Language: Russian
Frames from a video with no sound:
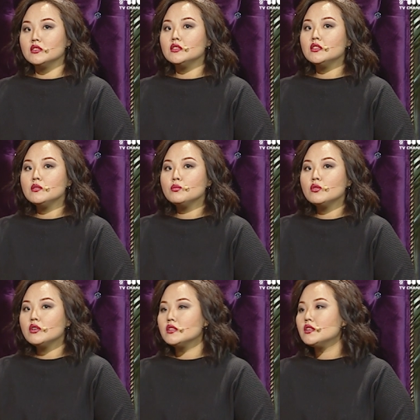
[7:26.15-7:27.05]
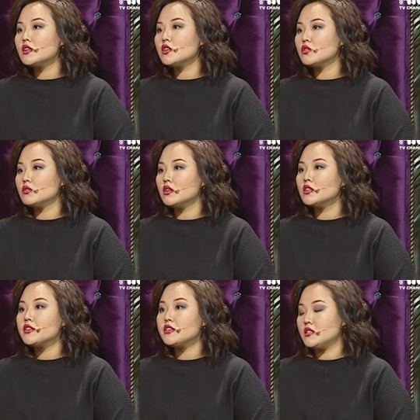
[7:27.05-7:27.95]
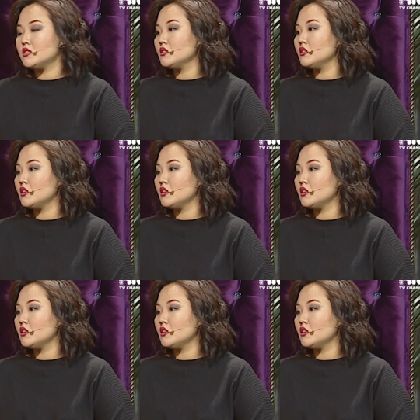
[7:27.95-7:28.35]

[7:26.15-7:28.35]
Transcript: это неплохо, не хорошо. Она есть.